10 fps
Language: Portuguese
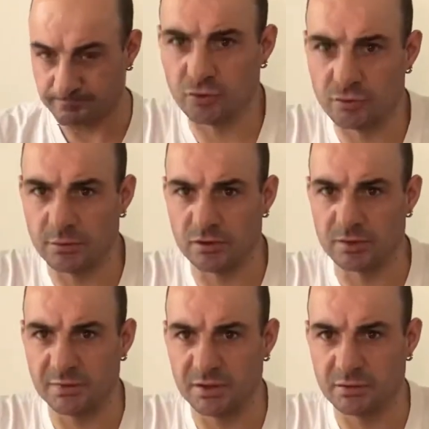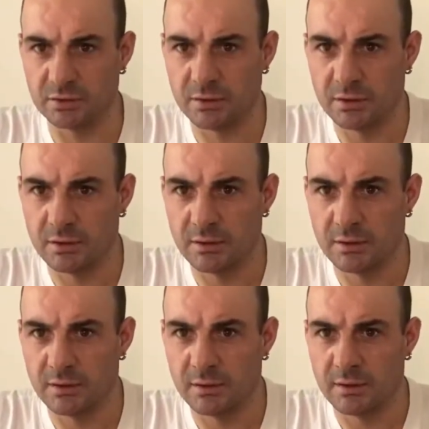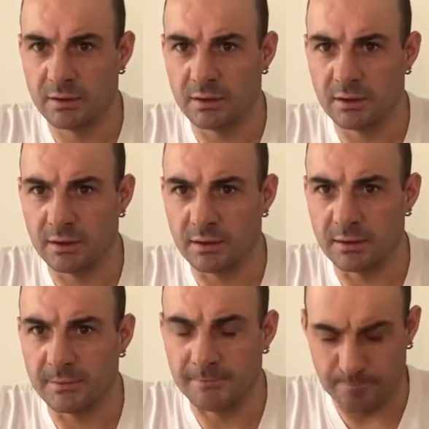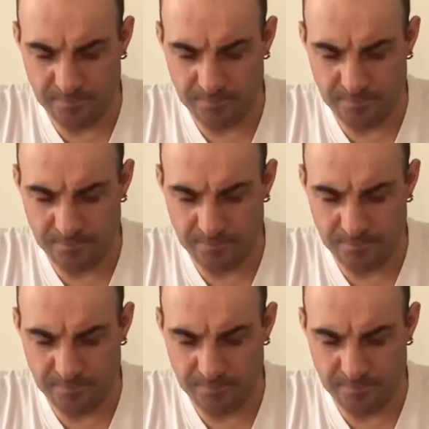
Meus amigos, eh,